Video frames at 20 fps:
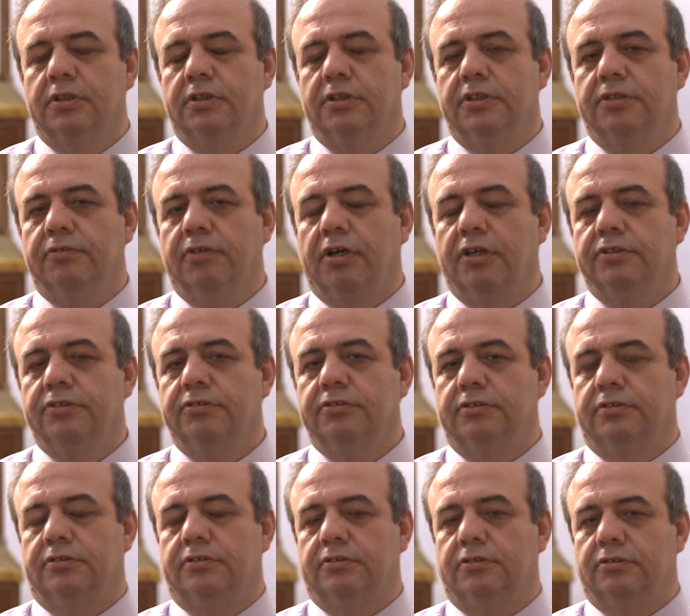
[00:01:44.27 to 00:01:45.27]
Divanı
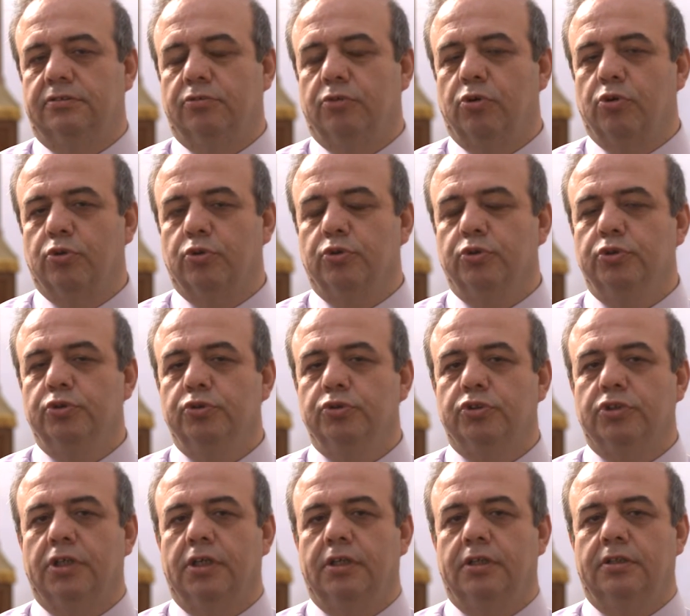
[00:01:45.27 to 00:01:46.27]

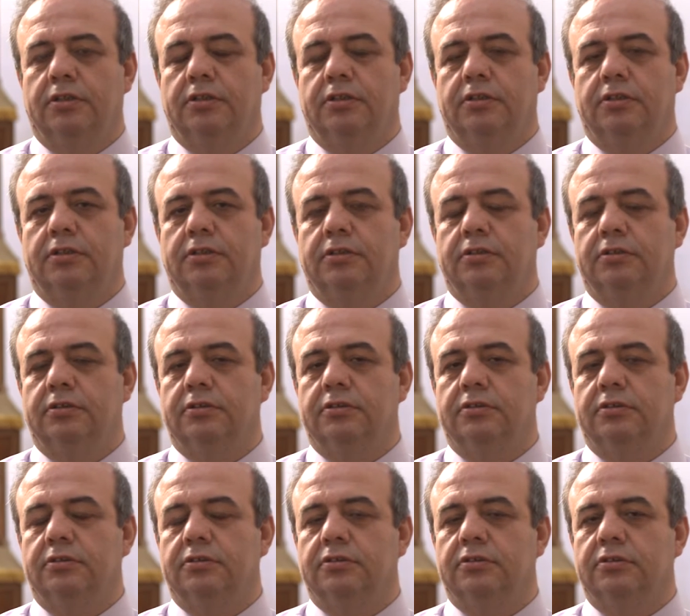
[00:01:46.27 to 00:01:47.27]
okuyunca e,
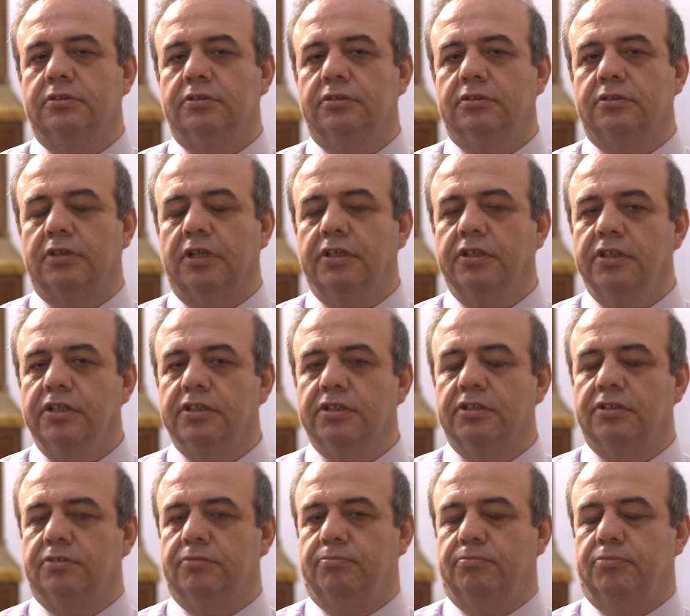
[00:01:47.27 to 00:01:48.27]

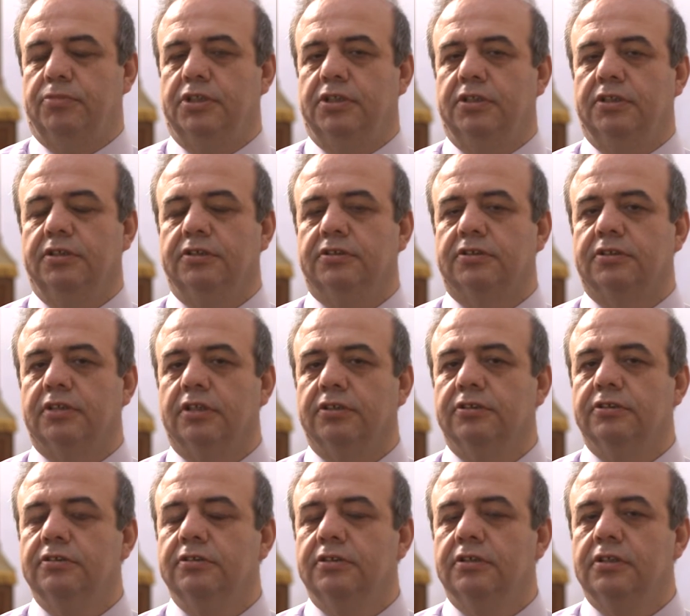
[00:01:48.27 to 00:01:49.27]
seyit bir
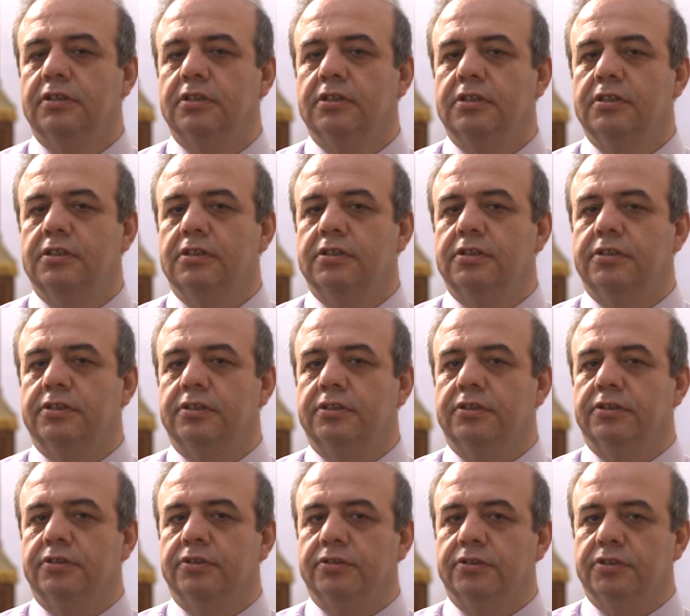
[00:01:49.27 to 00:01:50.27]
insanın
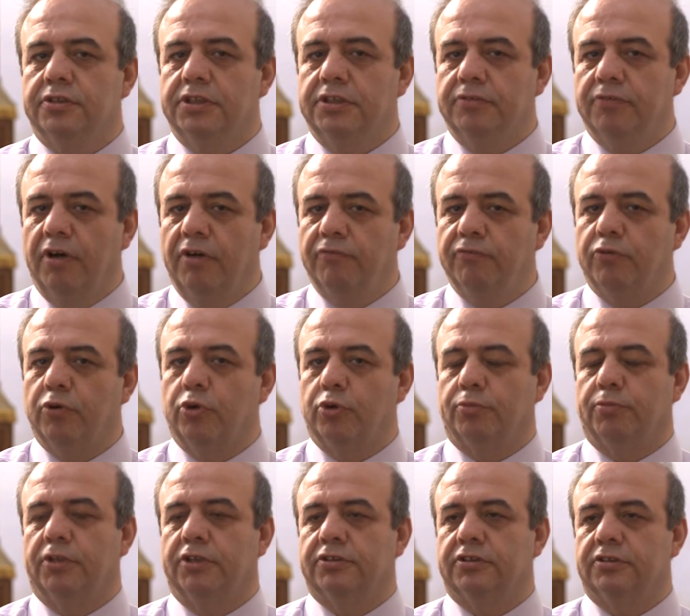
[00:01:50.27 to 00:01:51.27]
e, divan
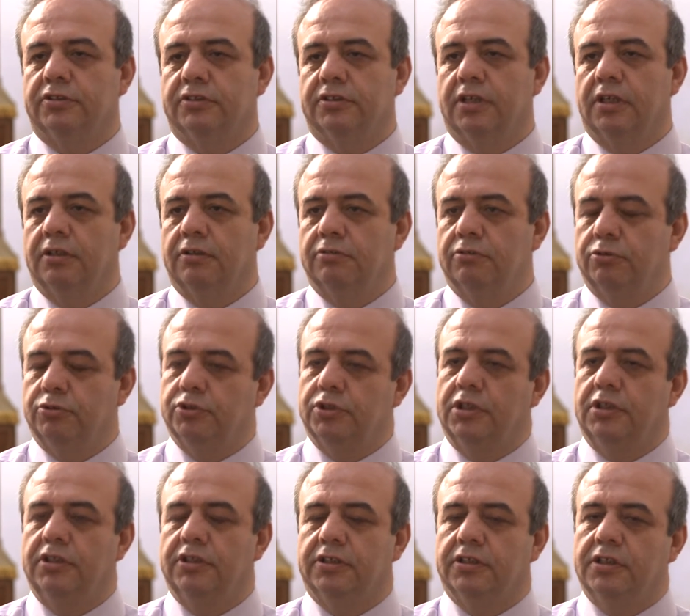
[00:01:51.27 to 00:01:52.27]
formatında
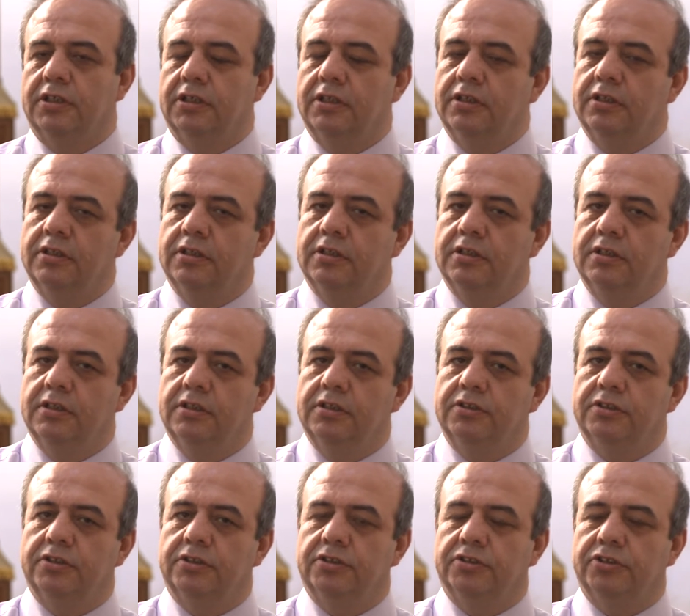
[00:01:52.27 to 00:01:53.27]
özellikle
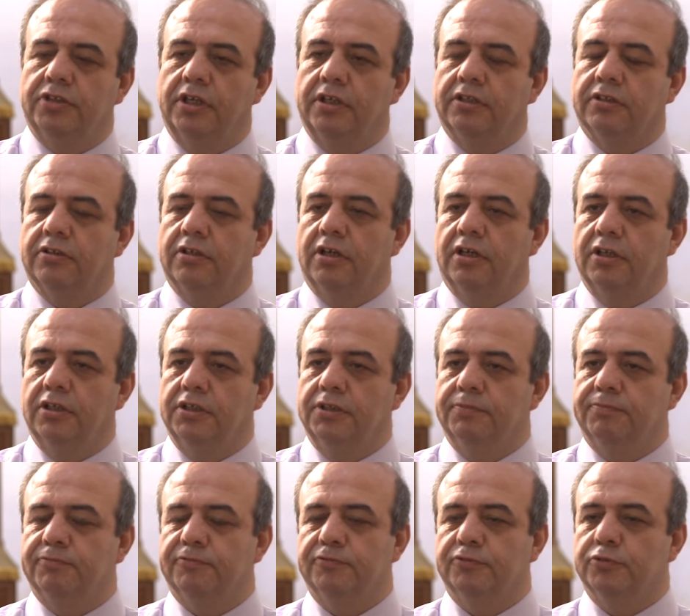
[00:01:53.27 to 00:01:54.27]
e, Şeyh
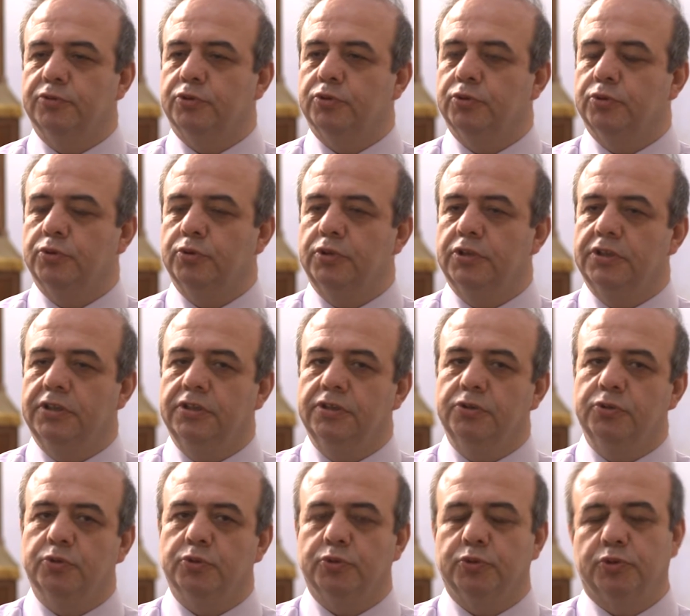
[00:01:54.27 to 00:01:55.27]
Galip, Fuzuli,
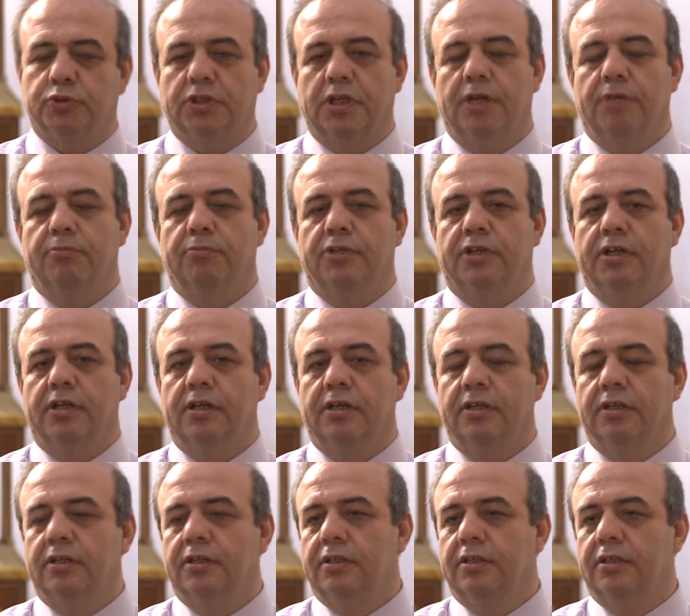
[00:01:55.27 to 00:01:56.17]
Yunus Emre